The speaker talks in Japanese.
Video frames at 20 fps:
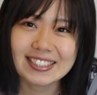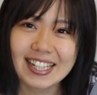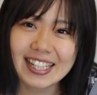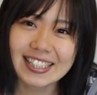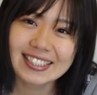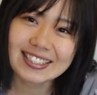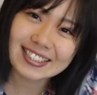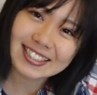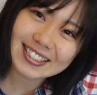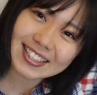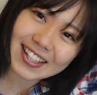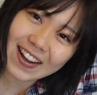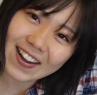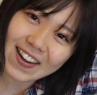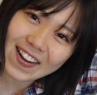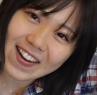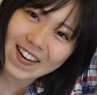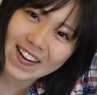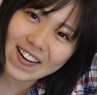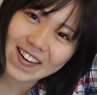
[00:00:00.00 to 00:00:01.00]

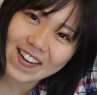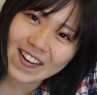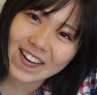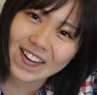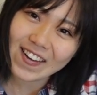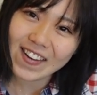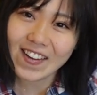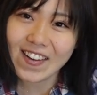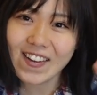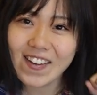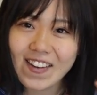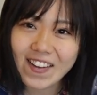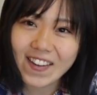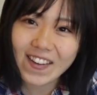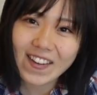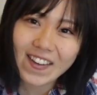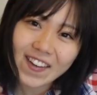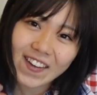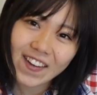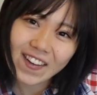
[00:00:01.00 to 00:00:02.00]

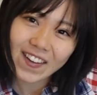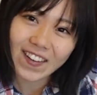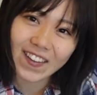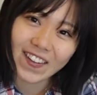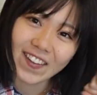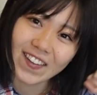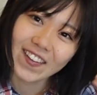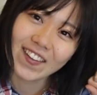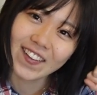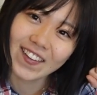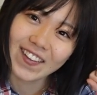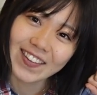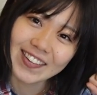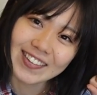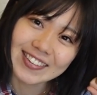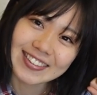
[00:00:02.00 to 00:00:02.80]
レッツゴー。